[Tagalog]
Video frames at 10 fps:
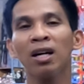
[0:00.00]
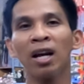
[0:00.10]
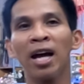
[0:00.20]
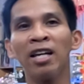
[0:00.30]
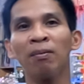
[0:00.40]

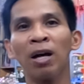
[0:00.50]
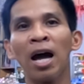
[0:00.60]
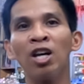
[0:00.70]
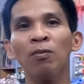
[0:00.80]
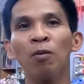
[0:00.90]
kailangan,
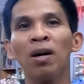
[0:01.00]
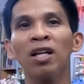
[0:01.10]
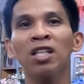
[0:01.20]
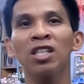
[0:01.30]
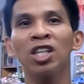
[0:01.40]
kailangan nyo po
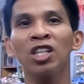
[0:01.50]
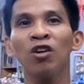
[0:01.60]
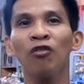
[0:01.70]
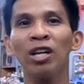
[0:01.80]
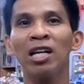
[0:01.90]

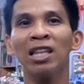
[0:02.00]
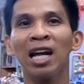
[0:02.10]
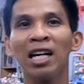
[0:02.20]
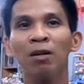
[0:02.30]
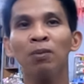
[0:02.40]
mag-registration fee na
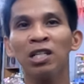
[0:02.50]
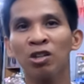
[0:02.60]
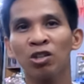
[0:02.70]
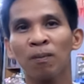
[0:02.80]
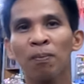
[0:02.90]
300
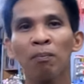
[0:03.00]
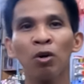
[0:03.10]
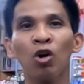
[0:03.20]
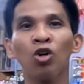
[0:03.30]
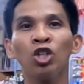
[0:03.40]
pesos.
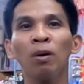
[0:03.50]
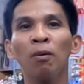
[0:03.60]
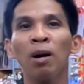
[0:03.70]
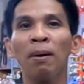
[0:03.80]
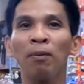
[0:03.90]
Pero
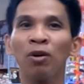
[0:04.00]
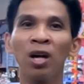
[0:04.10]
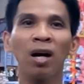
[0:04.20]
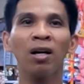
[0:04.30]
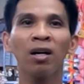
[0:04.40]
consumable naman po yun
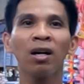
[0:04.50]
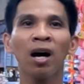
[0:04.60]
ha.